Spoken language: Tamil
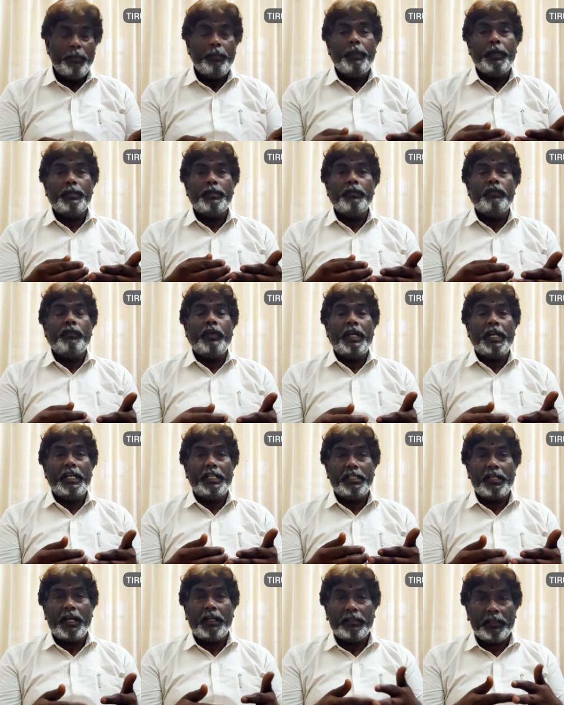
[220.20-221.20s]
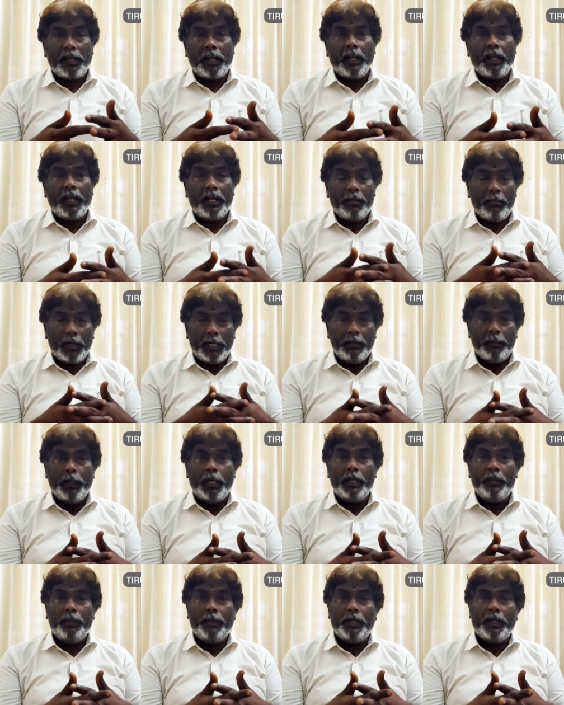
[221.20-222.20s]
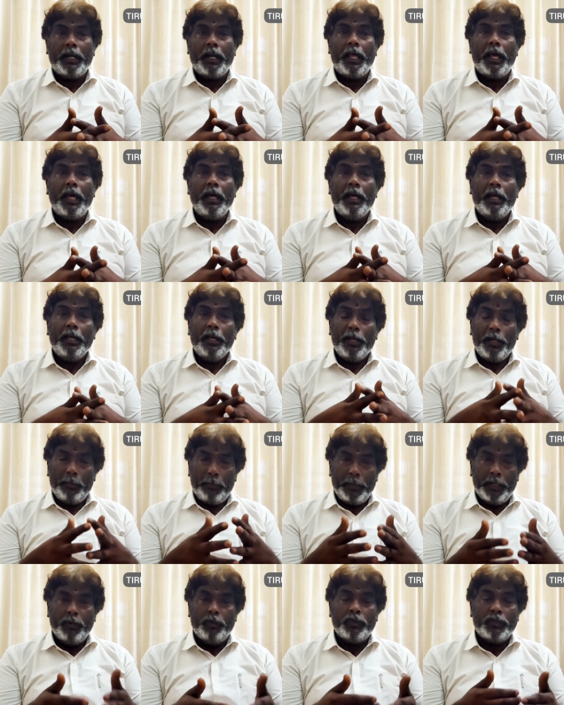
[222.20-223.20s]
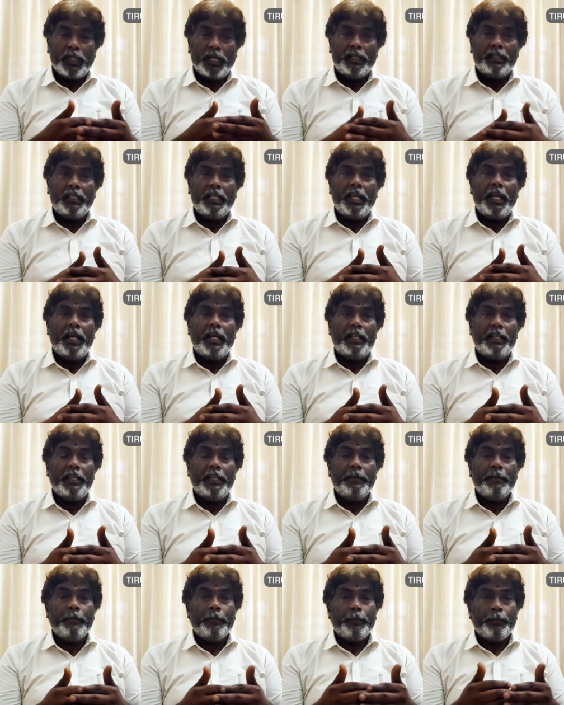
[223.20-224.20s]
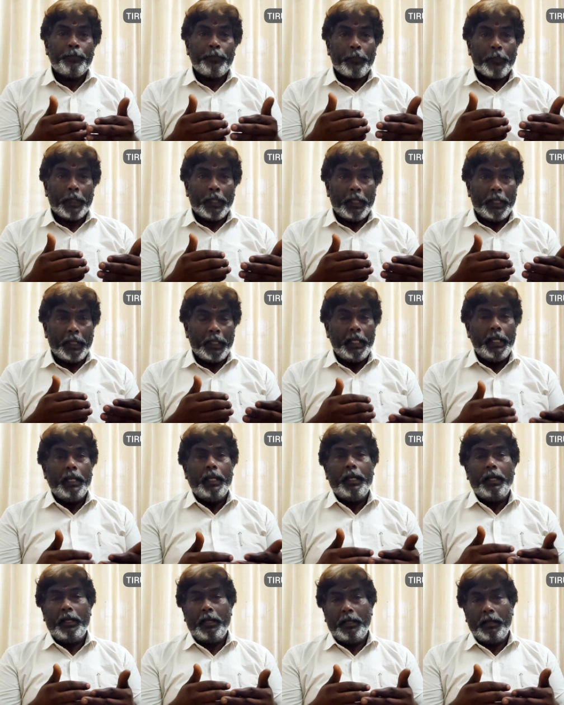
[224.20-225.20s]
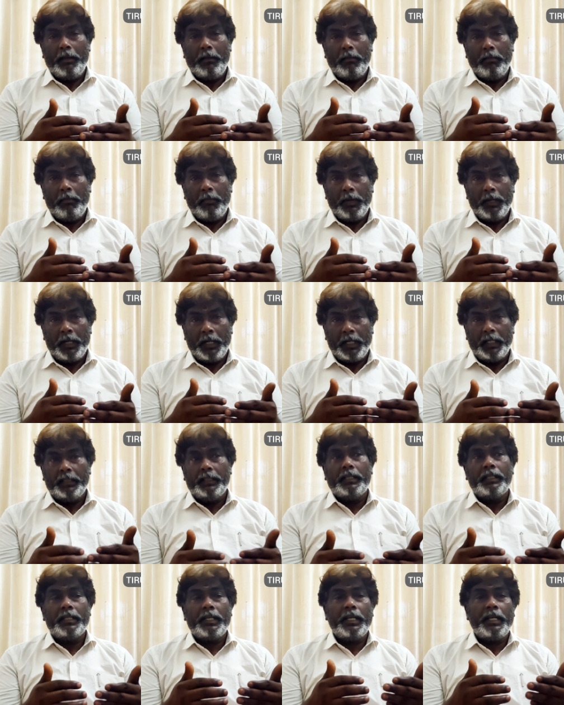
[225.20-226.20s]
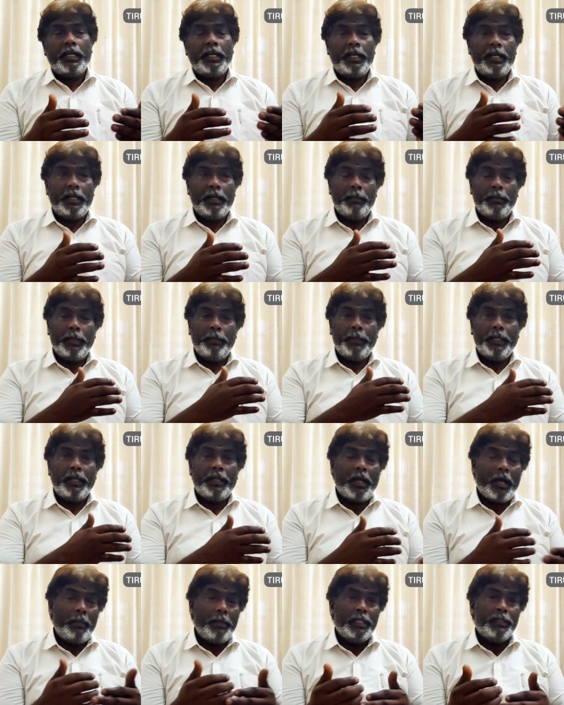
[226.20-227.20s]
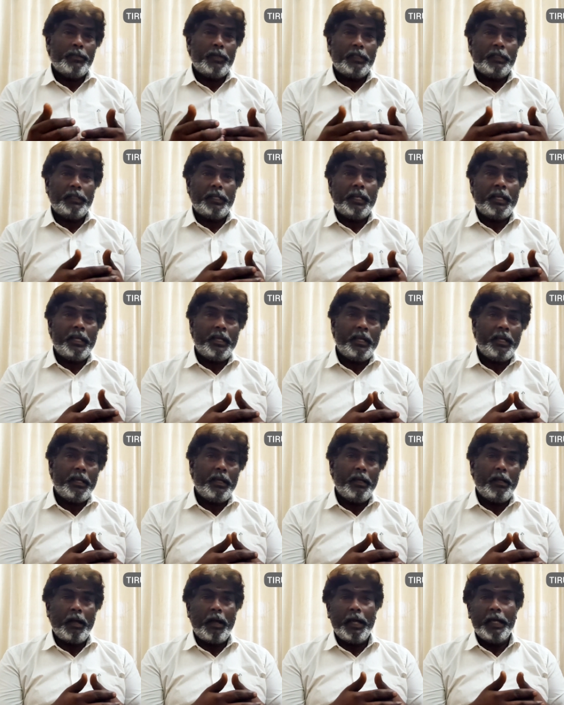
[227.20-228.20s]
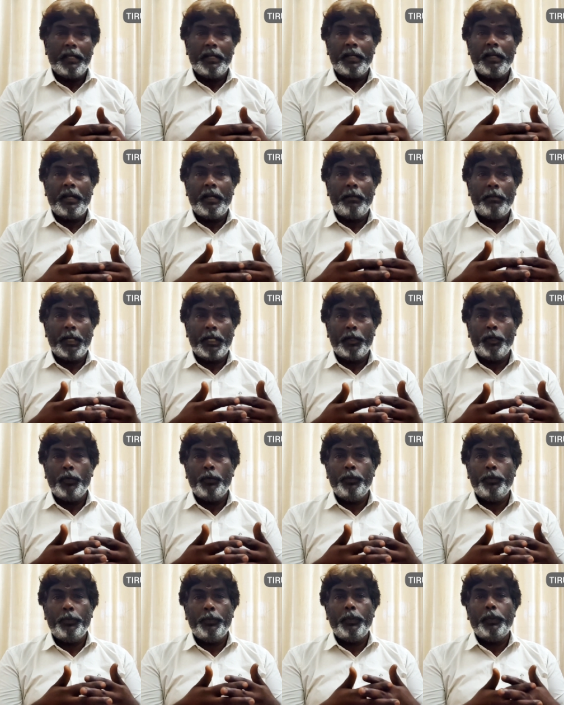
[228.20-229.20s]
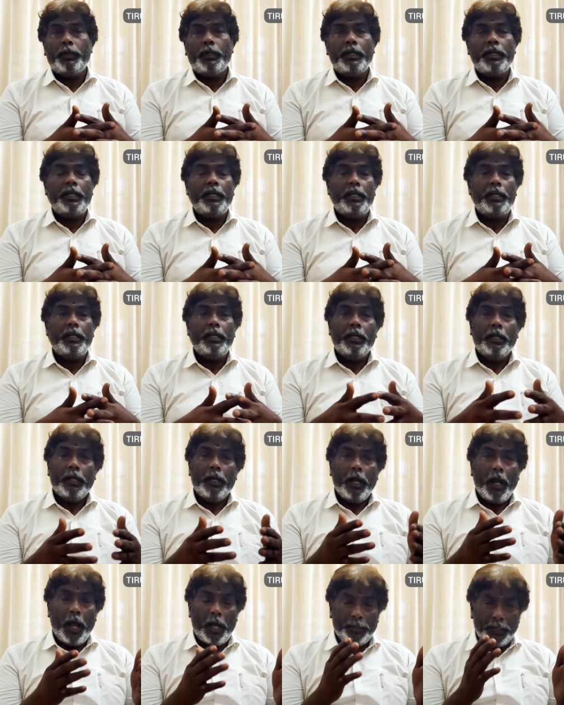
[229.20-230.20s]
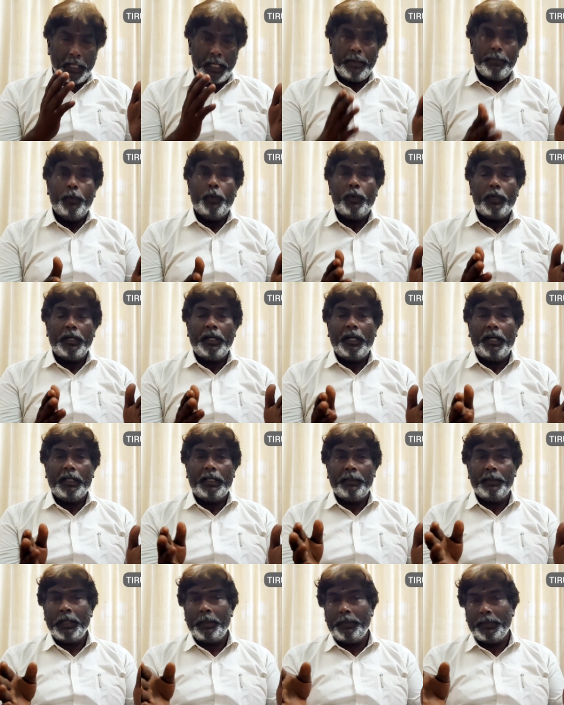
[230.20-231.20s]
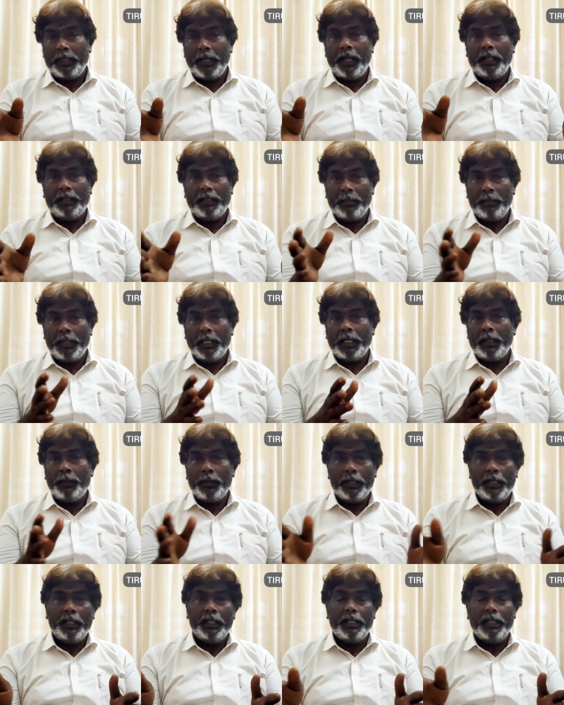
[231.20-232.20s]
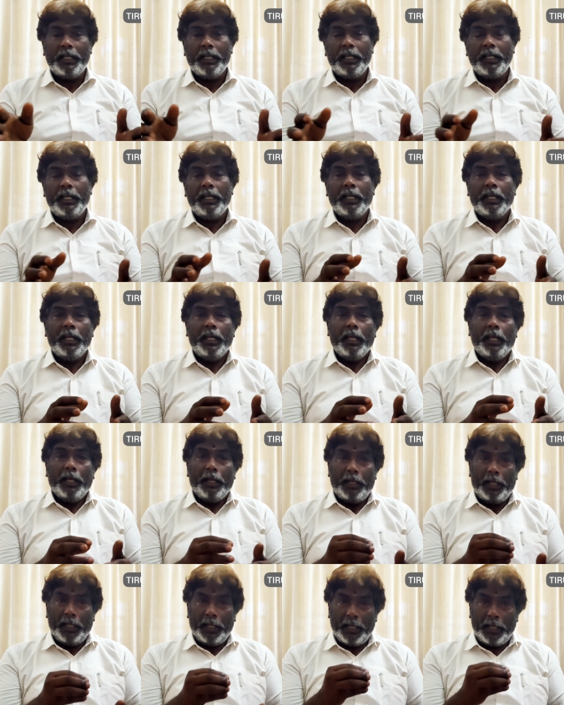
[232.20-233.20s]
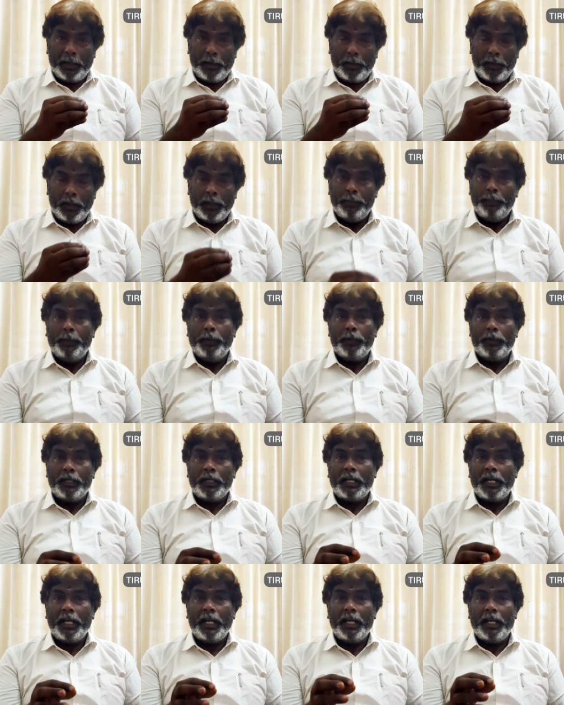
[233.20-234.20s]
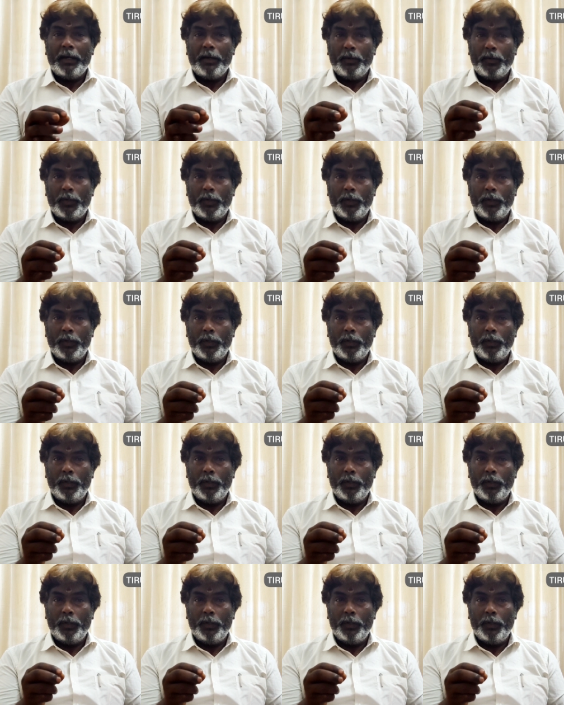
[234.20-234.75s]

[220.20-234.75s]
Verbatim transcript: பசும் வெண்ணெய் சாத்துறாங்க வழிபாடு பண்ணலாம் மிகவும் சக்தியானது இங்கே கிட்டத்தட்ட நம்ம எப்படி ராமேஸ்வரத்தில் ஆயிரங்கால் மண்டபம் போன்று அதே போன்ற கட்டமைப்பு தான் அந்த மண்டபங்கள் இருக்குது நீங்கள் உள்ளே போனோன்னே ஒரு